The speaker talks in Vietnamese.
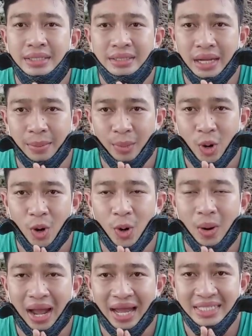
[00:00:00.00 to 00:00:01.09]
Nam mô
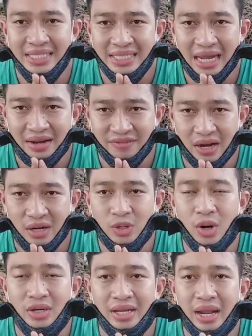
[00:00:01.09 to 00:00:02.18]
A Di Đà Phật.
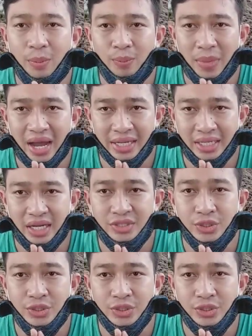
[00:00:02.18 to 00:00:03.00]
Con đã đọc bài ờ,